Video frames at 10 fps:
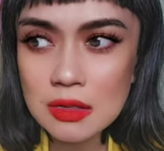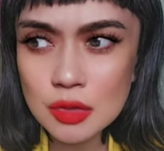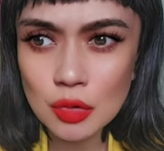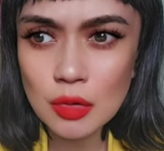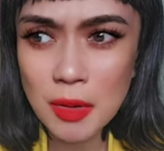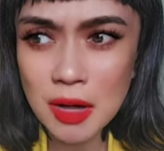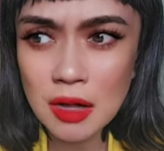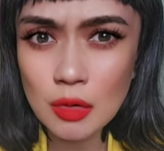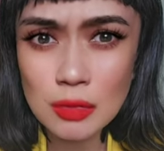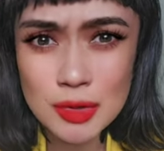siguro
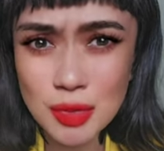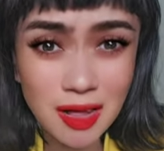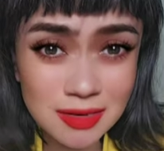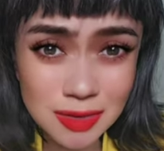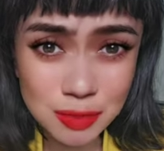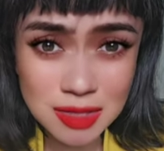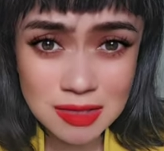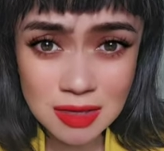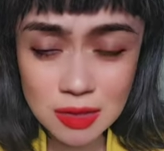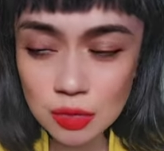parang almost 100 plus
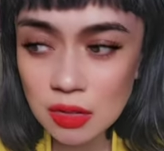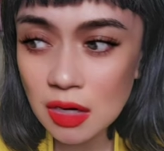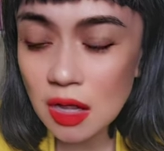din yun.